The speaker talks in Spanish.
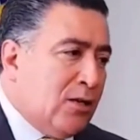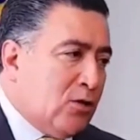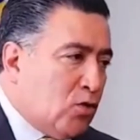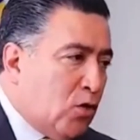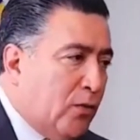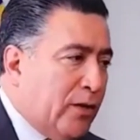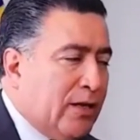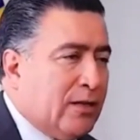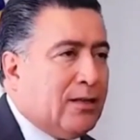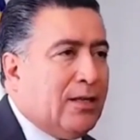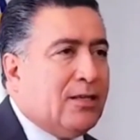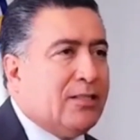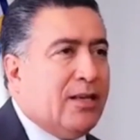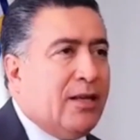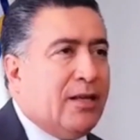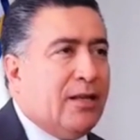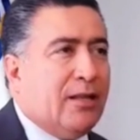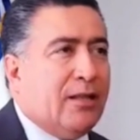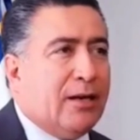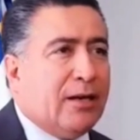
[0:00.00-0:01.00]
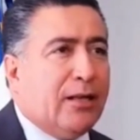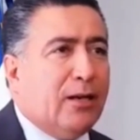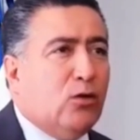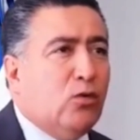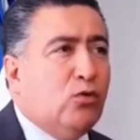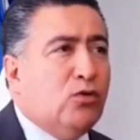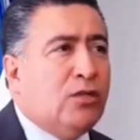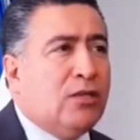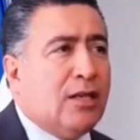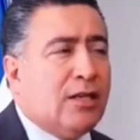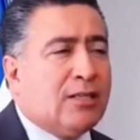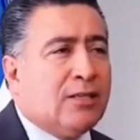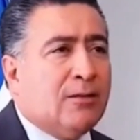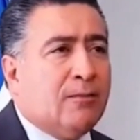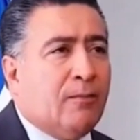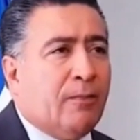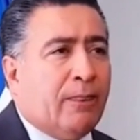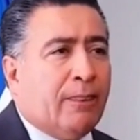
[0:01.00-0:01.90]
sobre esta serie de renuncias.